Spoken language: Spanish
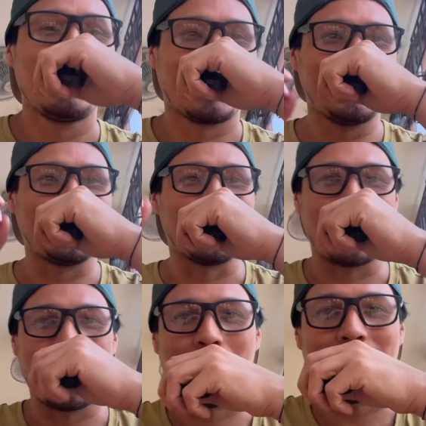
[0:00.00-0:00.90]

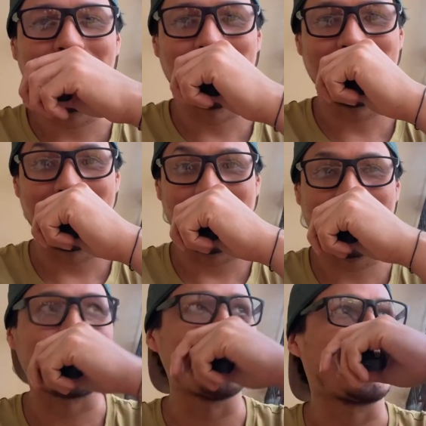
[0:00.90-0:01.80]
Gente, el pollito sí es
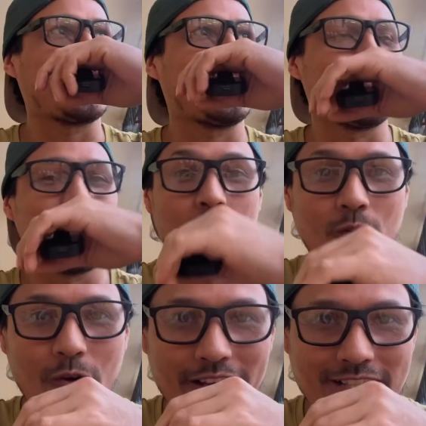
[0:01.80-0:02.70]
rico en verdad.
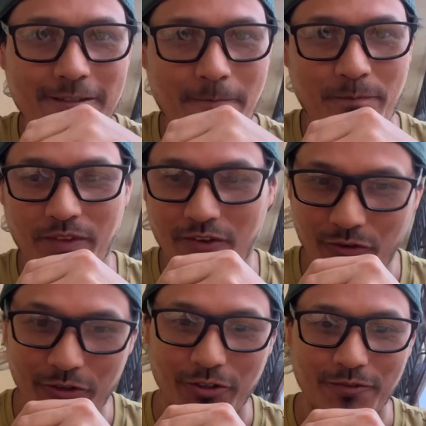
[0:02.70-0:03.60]
No es
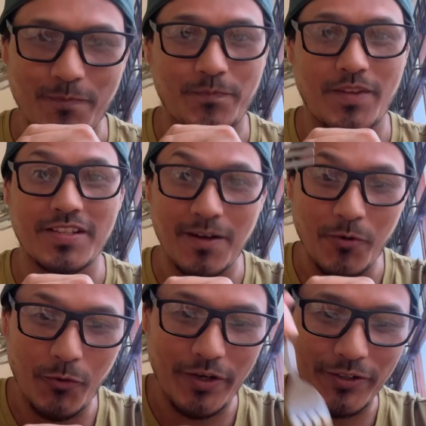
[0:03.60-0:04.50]
floro. Está
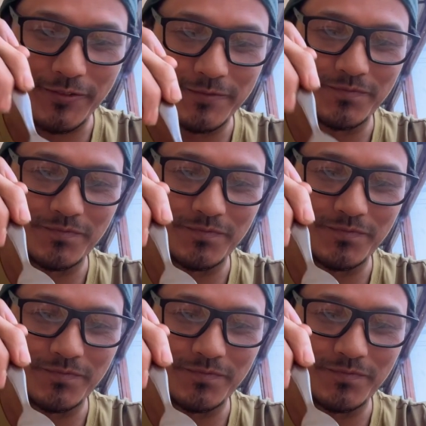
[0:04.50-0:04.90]
muy bueno.